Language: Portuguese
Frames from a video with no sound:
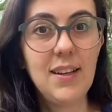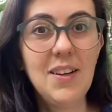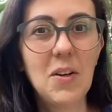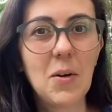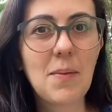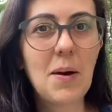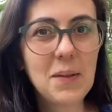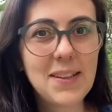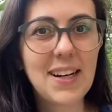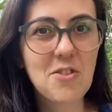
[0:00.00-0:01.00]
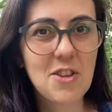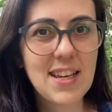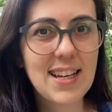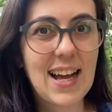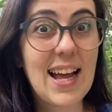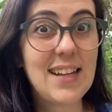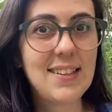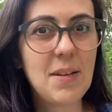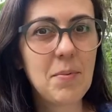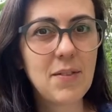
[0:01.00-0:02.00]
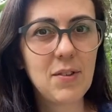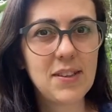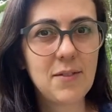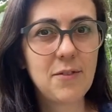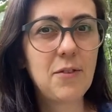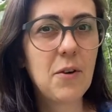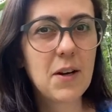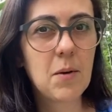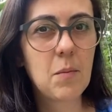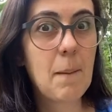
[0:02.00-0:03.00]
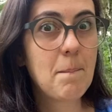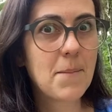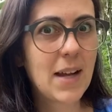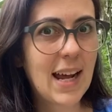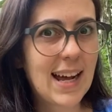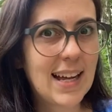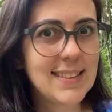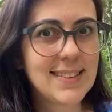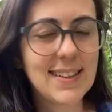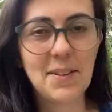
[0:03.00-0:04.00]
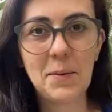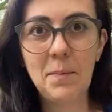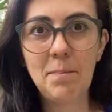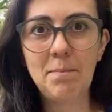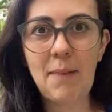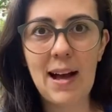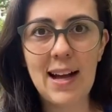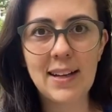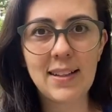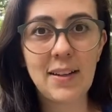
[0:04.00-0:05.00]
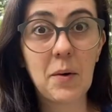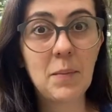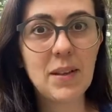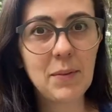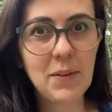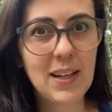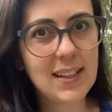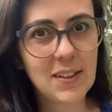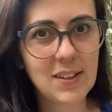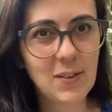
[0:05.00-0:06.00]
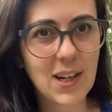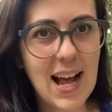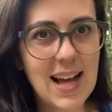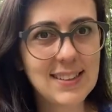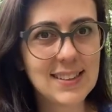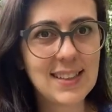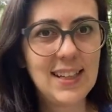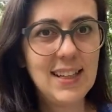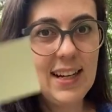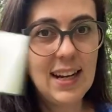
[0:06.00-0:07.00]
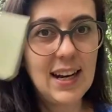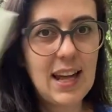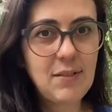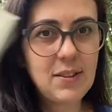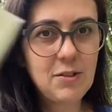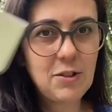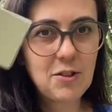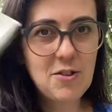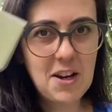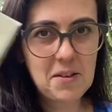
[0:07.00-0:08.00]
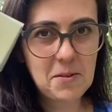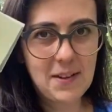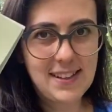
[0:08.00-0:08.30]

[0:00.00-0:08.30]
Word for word: Uma outra dica é sempre que você for a uma praça, um parque, ou mesmo no quintal da sua casa, leve seu jogo de cartões.